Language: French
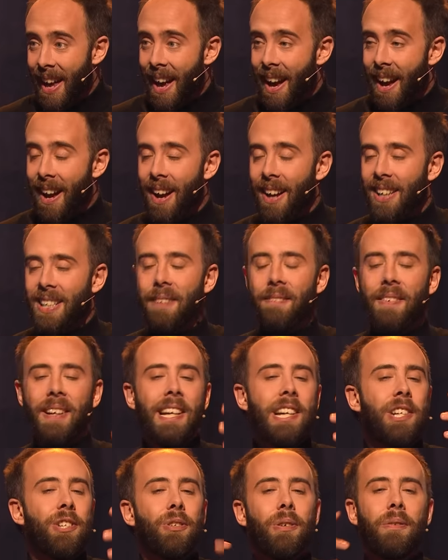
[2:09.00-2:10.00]
Euh, j'avais
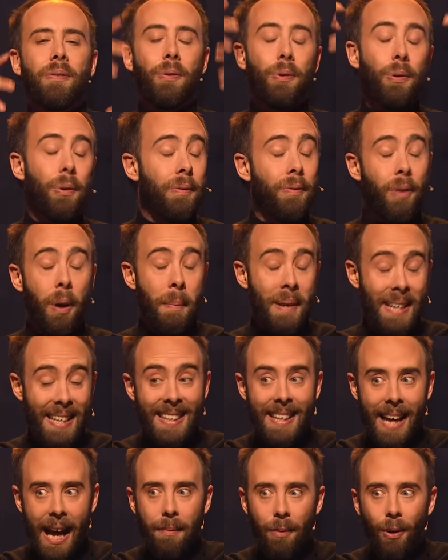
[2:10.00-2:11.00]
les cheveux au vent, mais
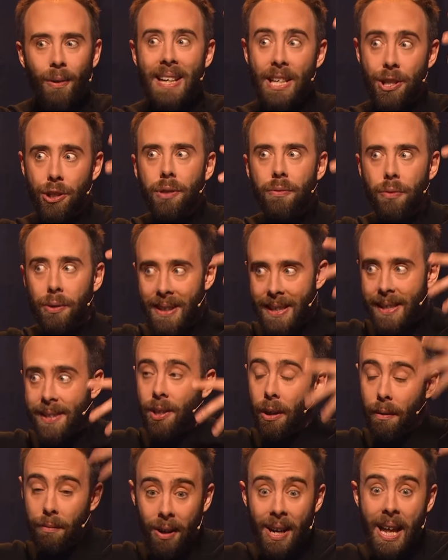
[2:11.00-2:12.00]
littéralement les cheveux qui
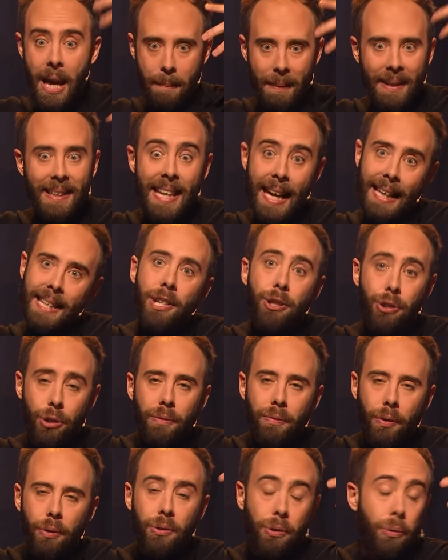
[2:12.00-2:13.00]
s'envolaient, mes derniers
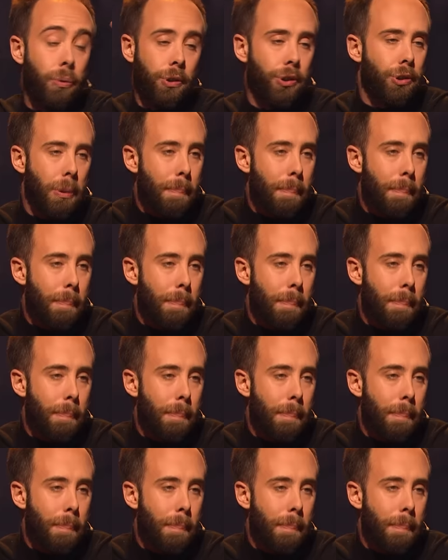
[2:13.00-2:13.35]
cheveux, donc je